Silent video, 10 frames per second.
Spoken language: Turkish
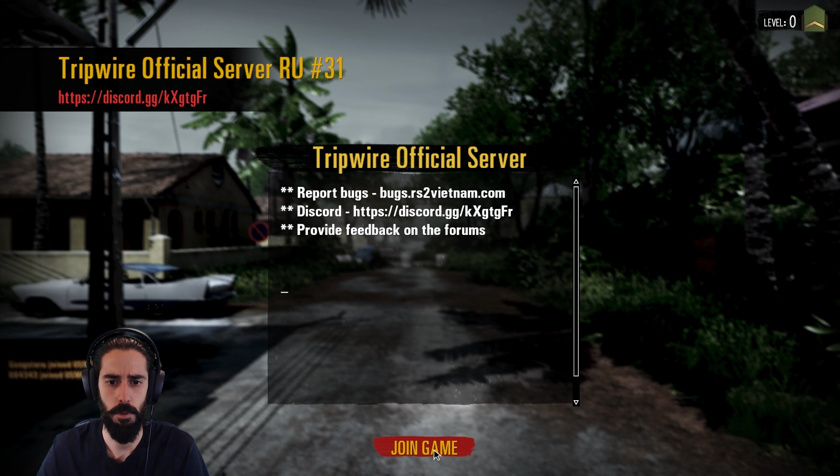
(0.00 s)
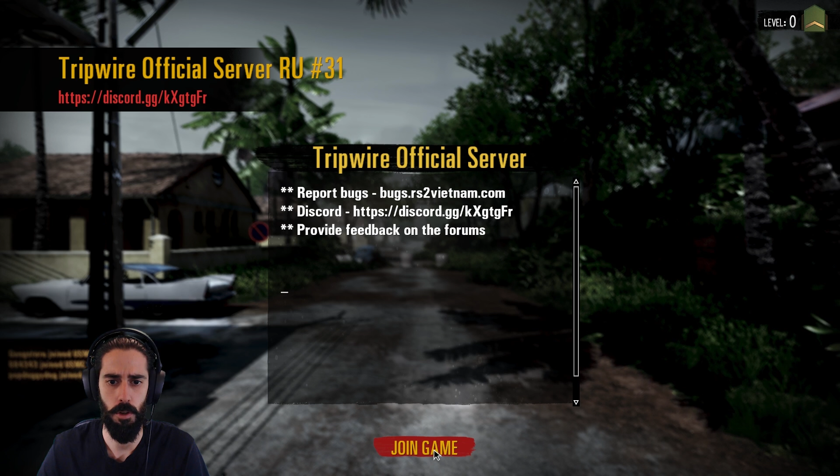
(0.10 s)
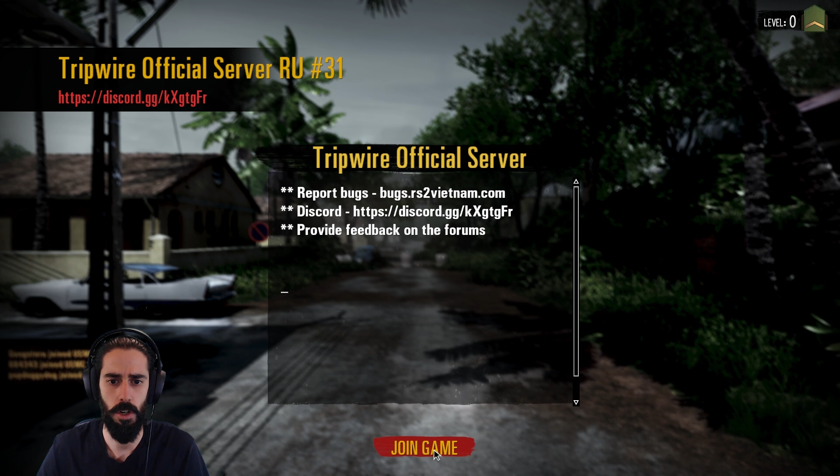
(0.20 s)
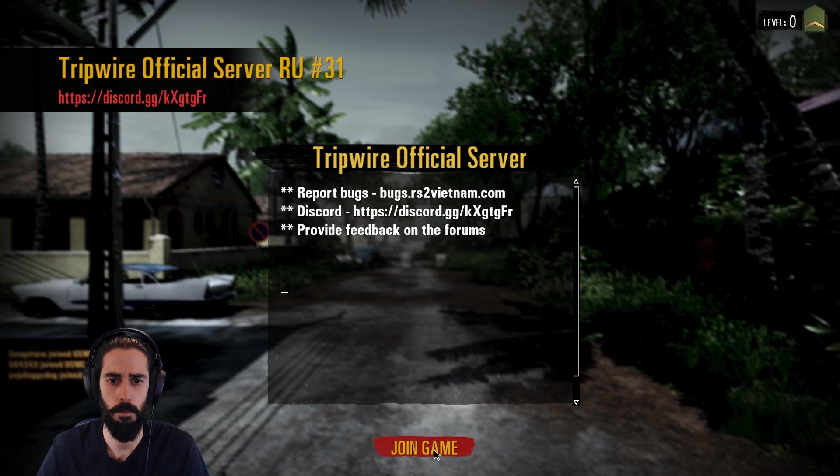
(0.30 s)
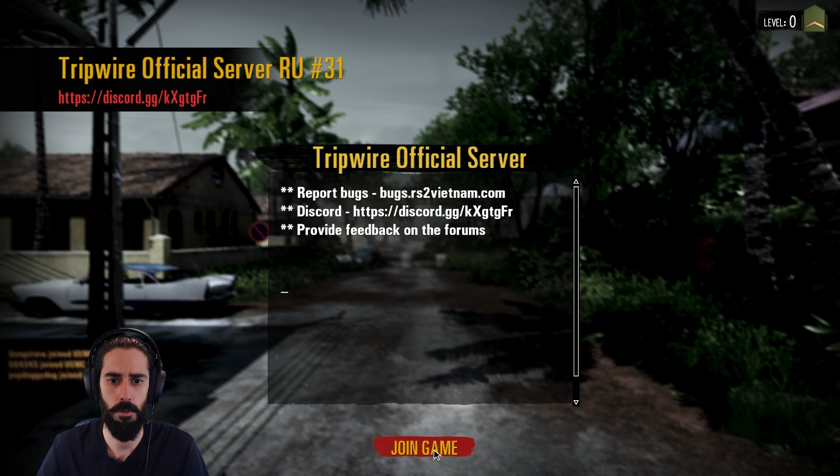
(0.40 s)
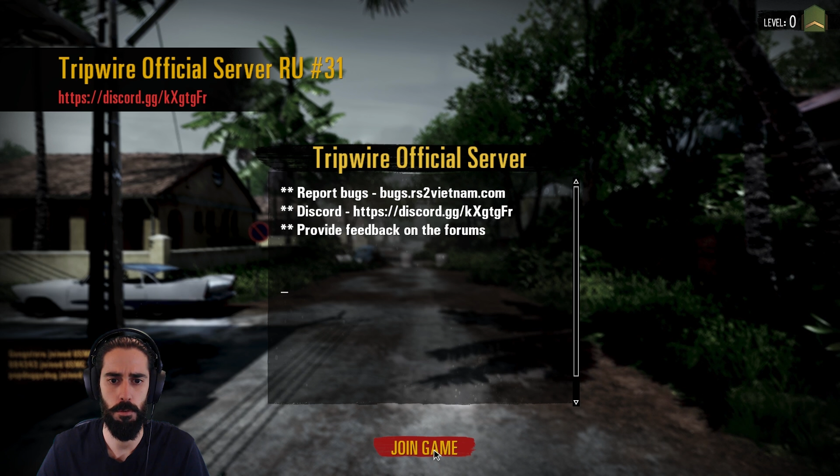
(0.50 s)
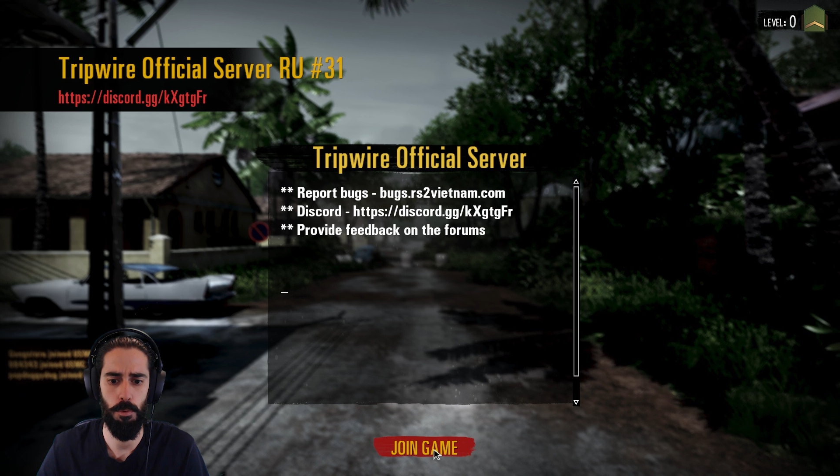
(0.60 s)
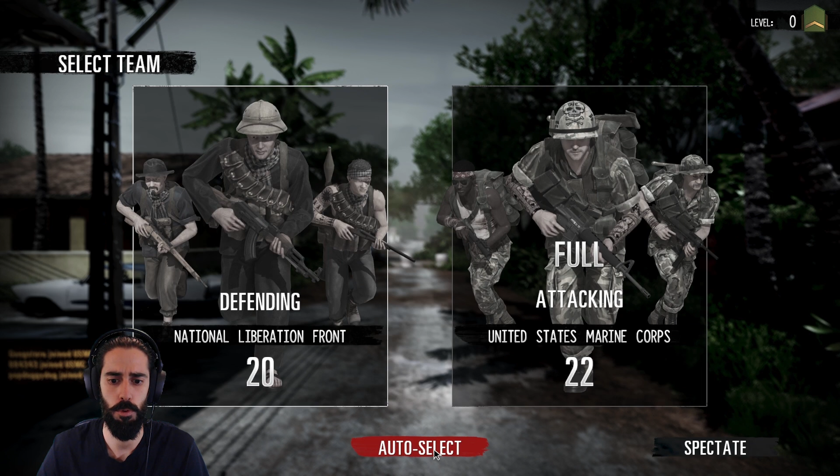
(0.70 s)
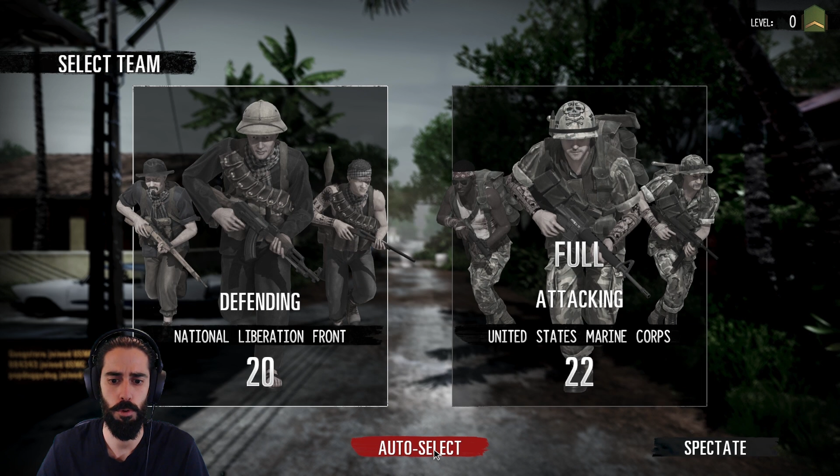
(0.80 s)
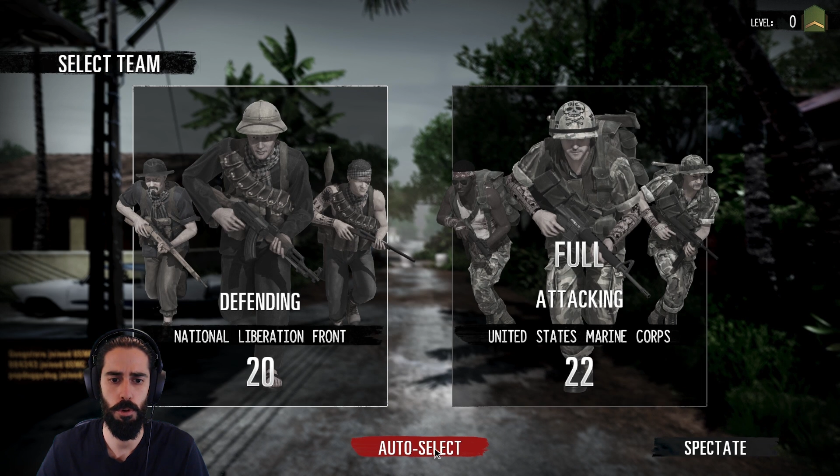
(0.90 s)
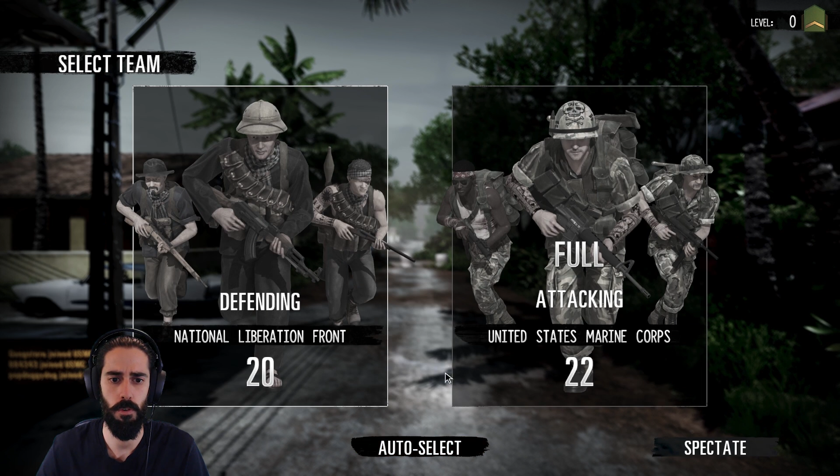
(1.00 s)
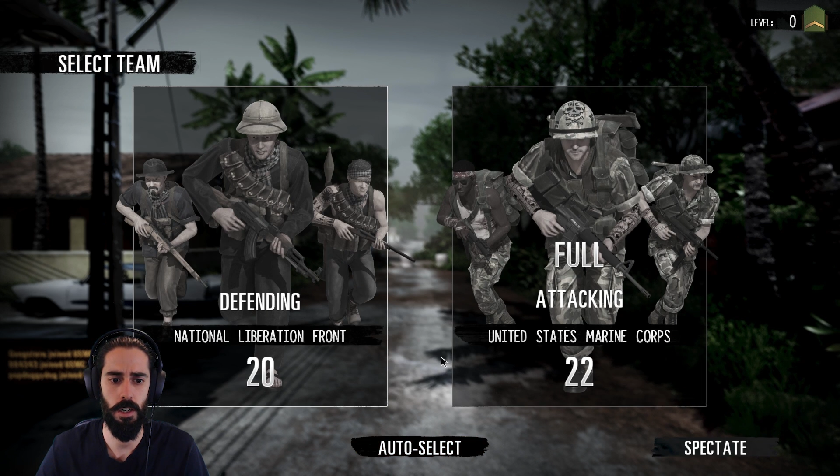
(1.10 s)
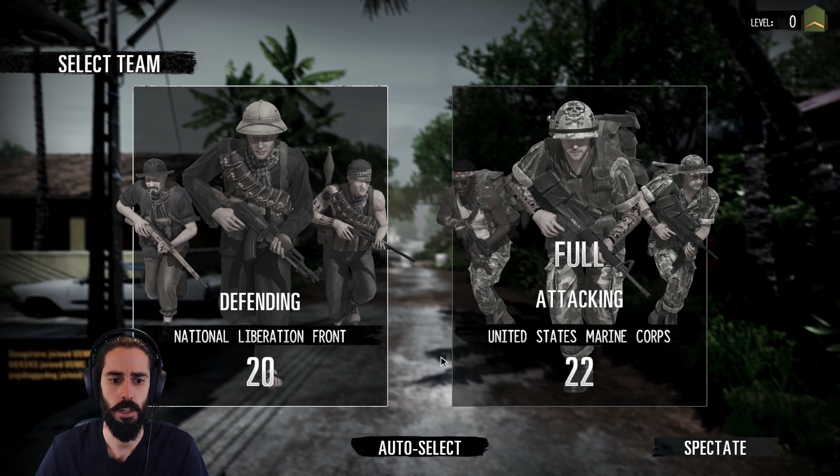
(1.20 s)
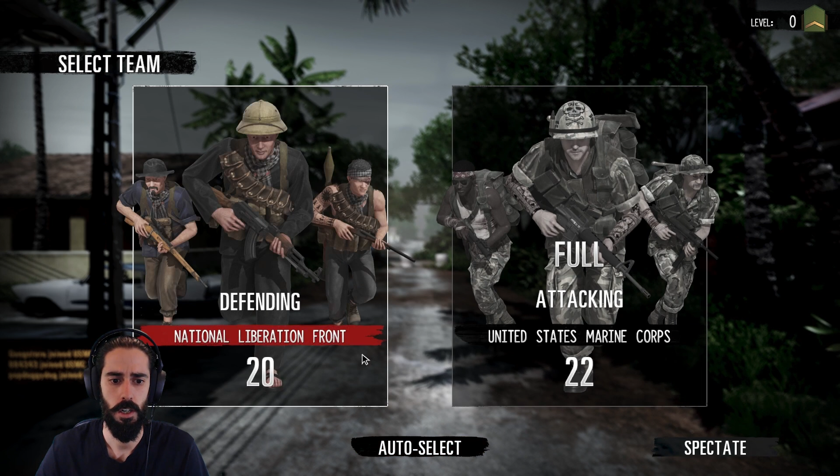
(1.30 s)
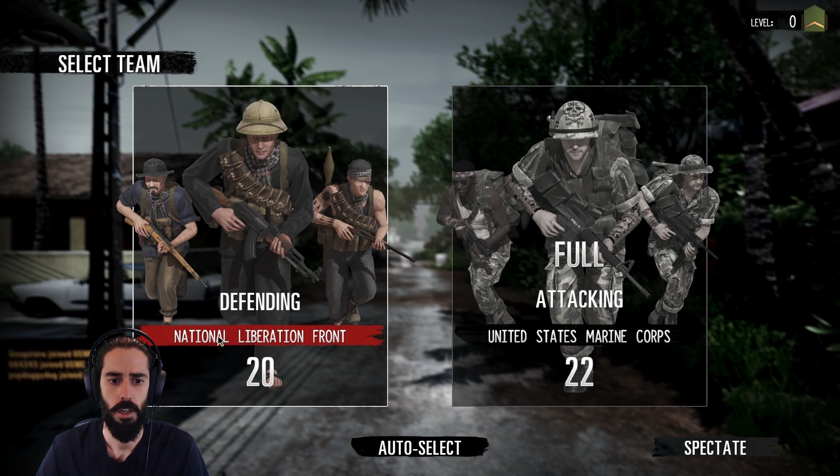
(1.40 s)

ne öyle bir büyüklüğü var.